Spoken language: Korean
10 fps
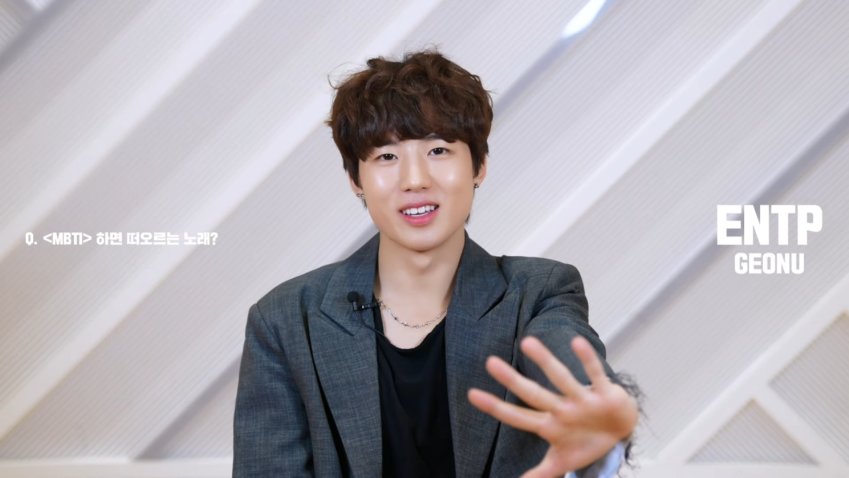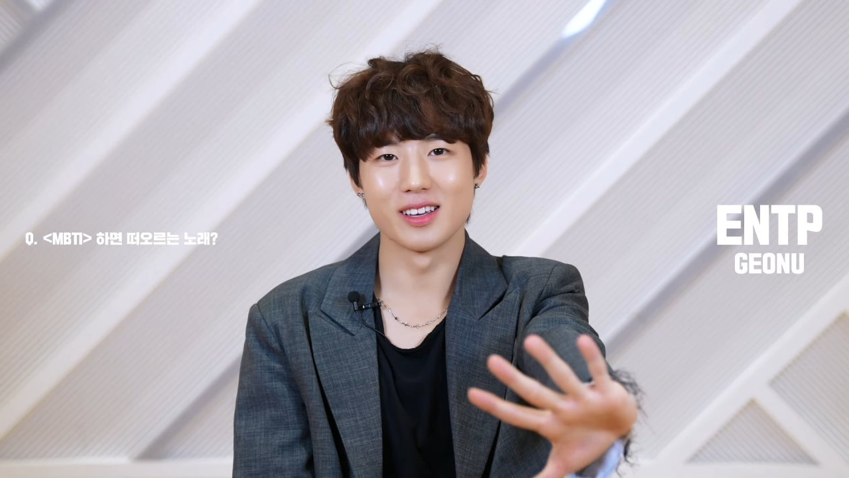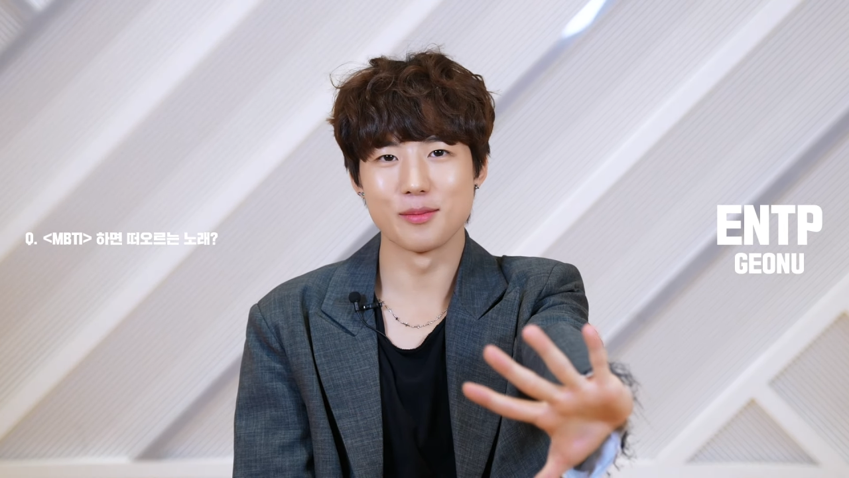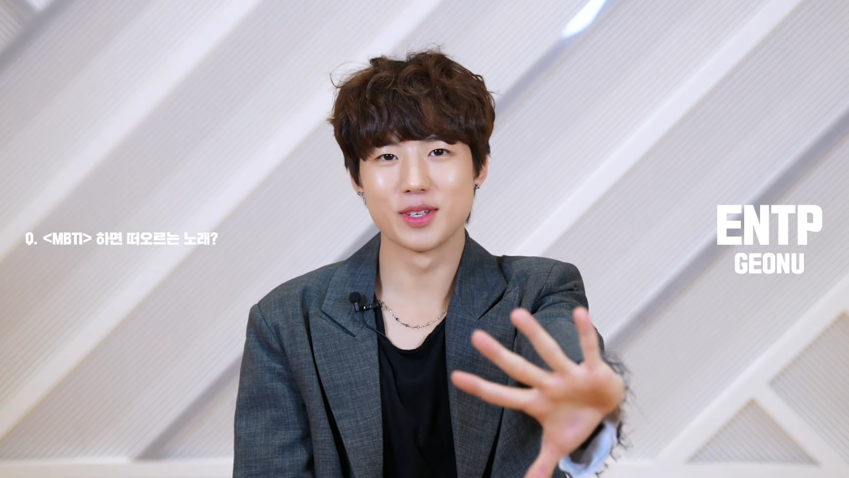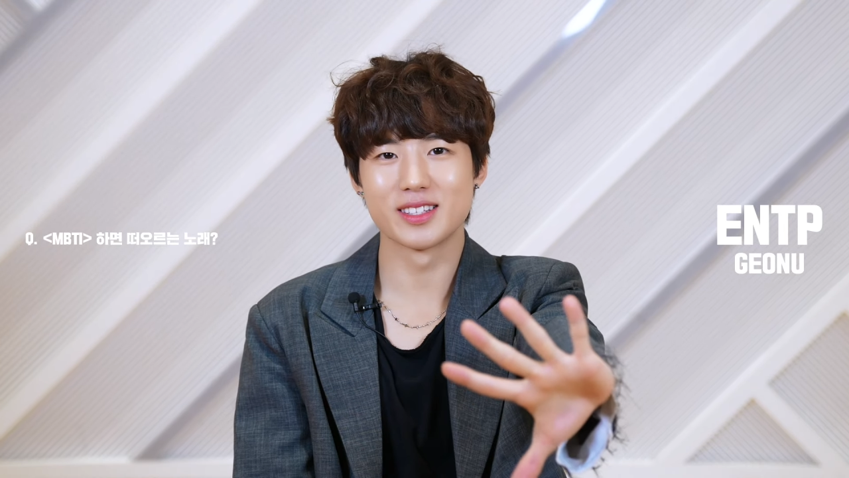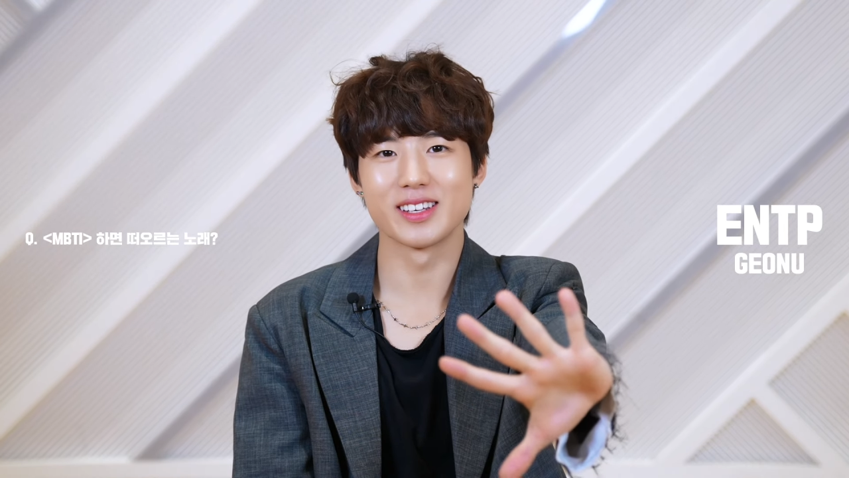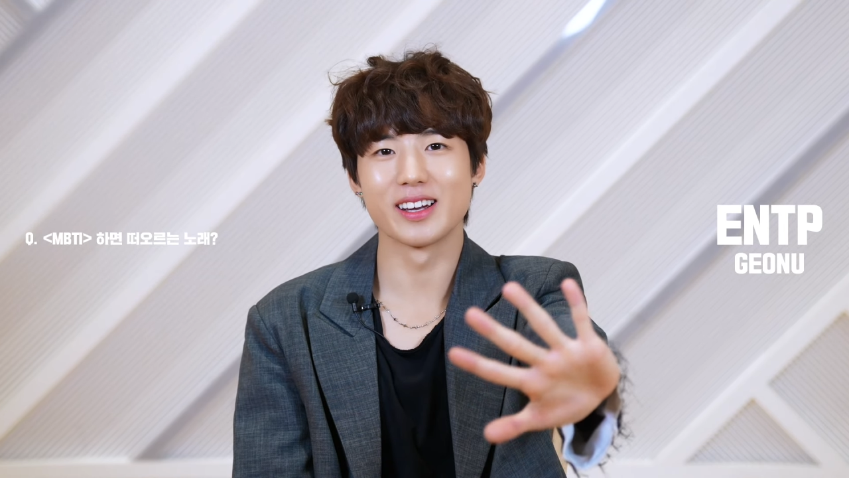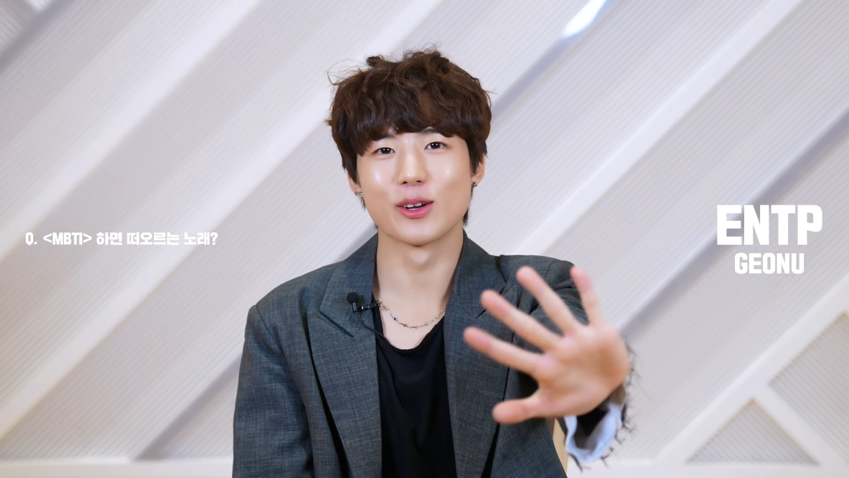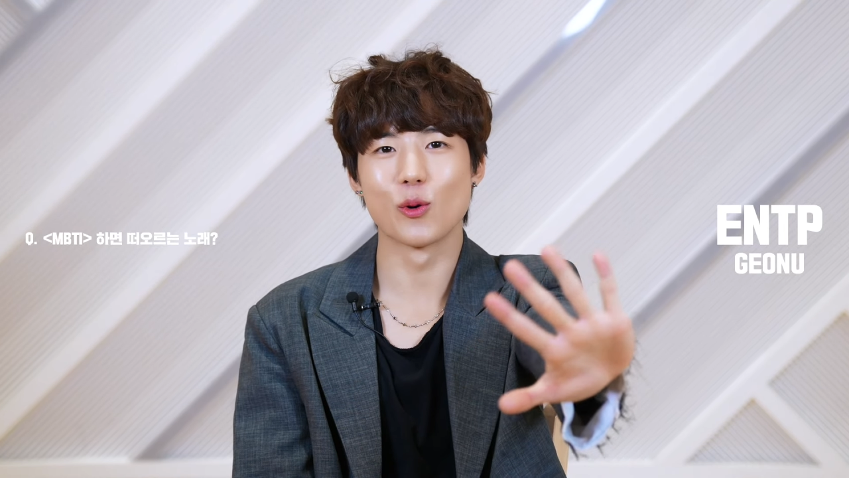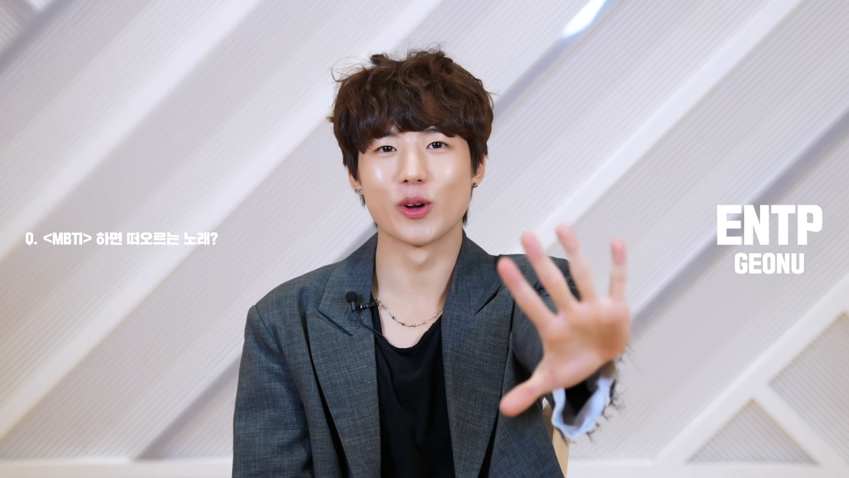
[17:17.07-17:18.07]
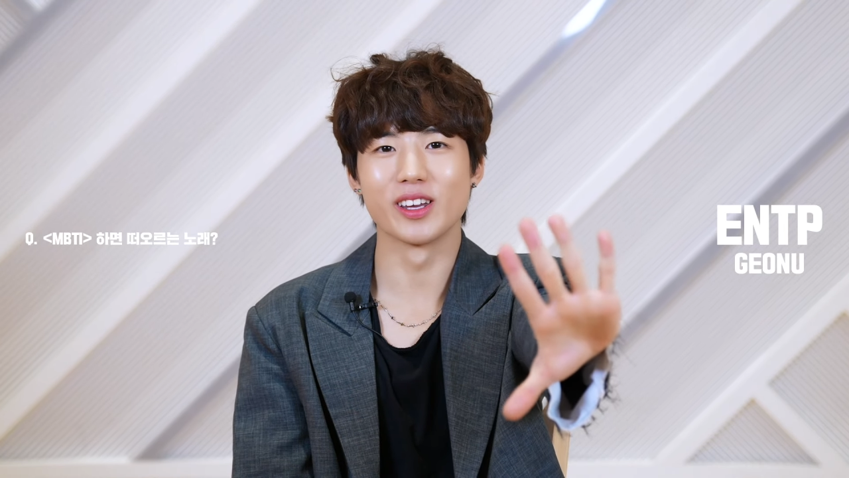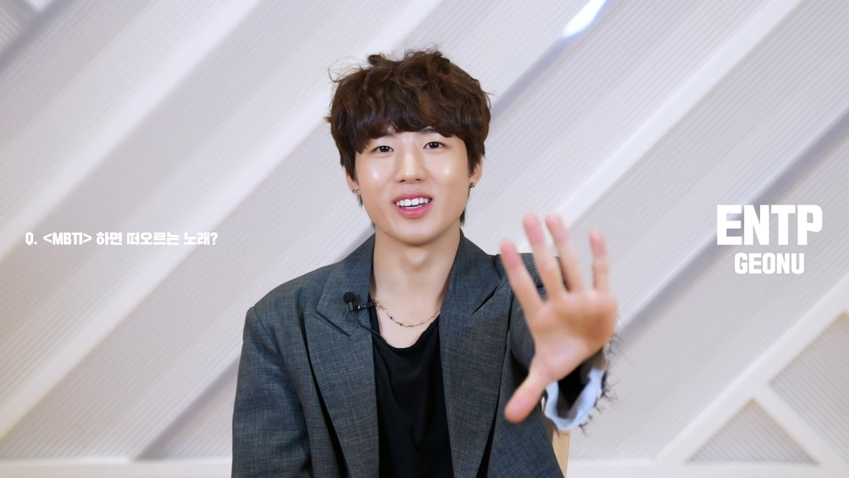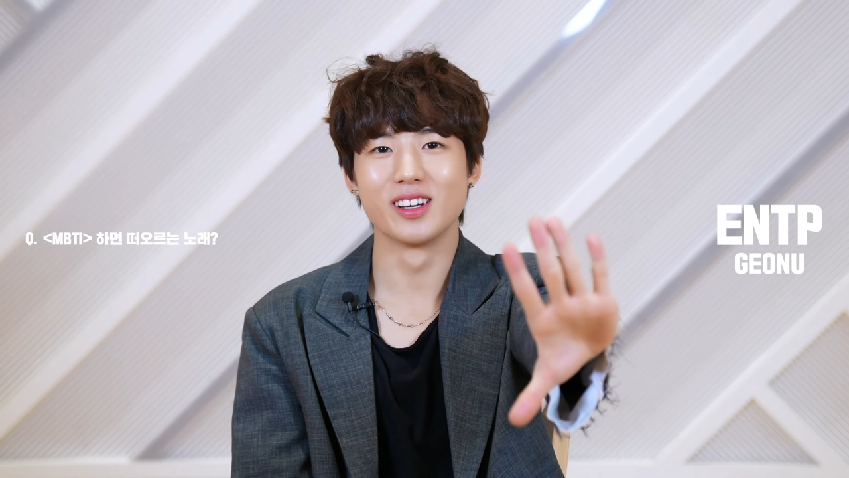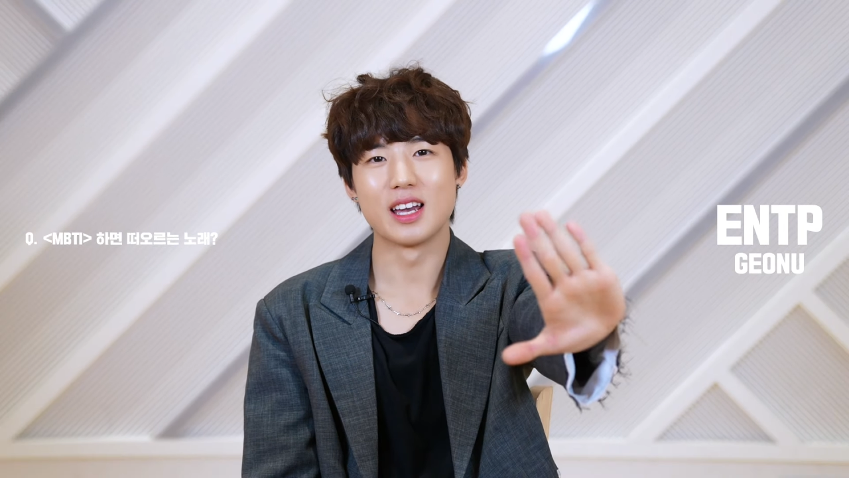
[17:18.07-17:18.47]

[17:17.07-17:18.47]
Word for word: MBTI 곡이